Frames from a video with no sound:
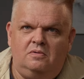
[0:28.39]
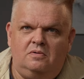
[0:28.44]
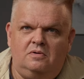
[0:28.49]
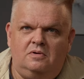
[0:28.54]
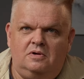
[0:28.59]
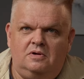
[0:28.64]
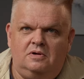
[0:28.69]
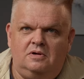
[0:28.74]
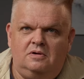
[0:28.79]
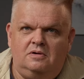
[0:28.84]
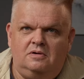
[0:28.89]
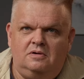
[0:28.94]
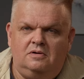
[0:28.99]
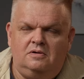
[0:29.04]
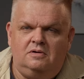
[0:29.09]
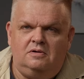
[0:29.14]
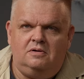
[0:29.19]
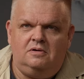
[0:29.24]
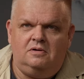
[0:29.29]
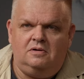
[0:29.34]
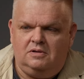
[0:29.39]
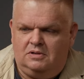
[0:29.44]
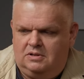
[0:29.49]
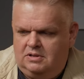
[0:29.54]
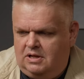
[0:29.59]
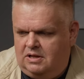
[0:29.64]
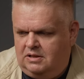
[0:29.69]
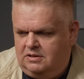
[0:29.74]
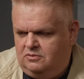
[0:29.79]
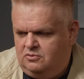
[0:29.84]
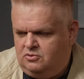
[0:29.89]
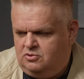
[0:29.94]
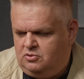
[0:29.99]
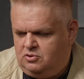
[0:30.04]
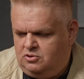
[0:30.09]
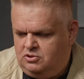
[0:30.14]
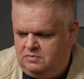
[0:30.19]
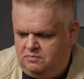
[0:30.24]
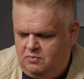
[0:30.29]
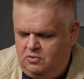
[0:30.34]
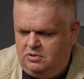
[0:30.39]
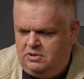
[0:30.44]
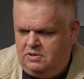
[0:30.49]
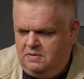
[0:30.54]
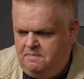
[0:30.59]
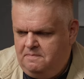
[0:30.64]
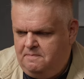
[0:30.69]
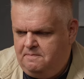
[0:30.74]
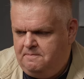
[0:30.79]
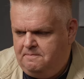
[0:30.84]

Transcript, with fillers: Ну, давай. Так, ну что ж, смотрим.